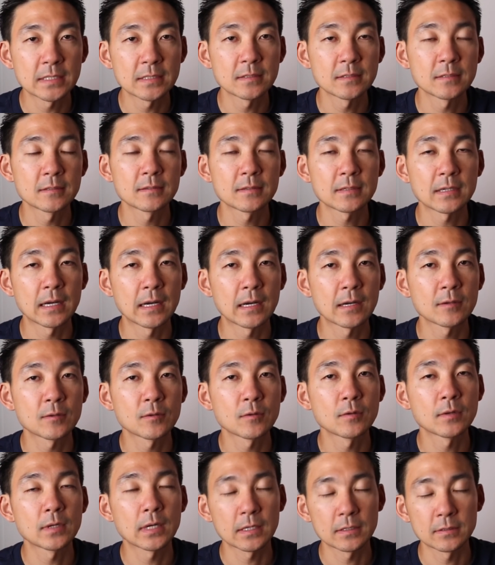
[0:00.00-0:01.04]
数とか発
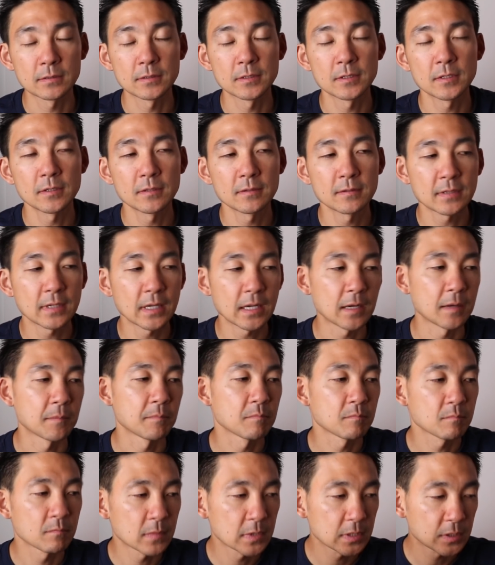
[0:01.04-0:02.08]
行額っていうのが
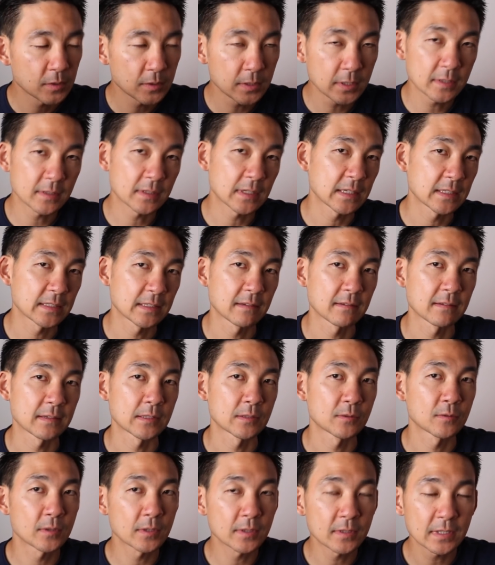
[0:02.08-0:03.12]
どれぐらいなのか、
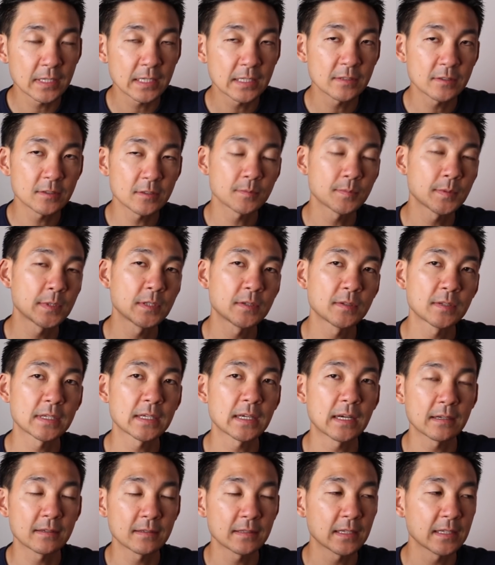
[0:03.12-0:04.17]
どれぐらいのスピードで
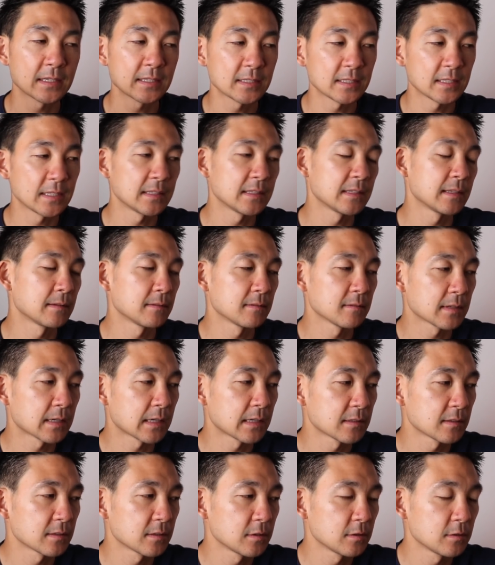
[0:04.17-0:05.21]
拡大していってる
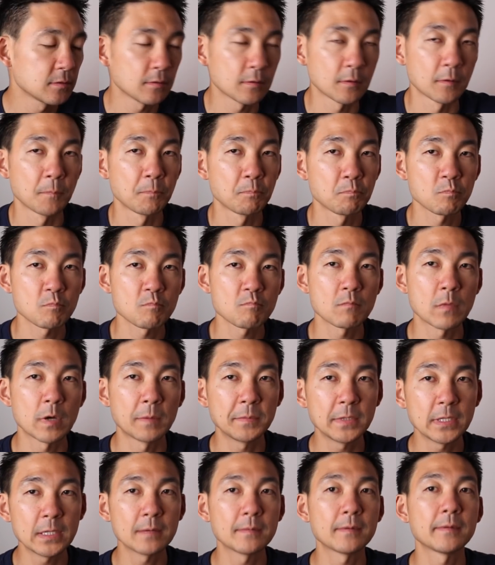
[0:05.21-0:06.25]
かっていうのを
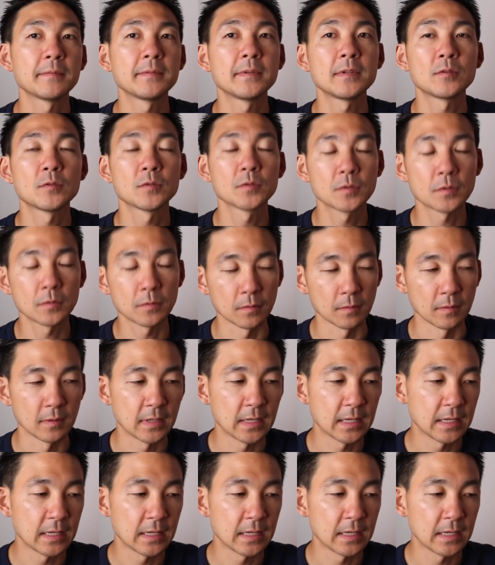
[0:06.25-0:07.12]
見れば見るほど、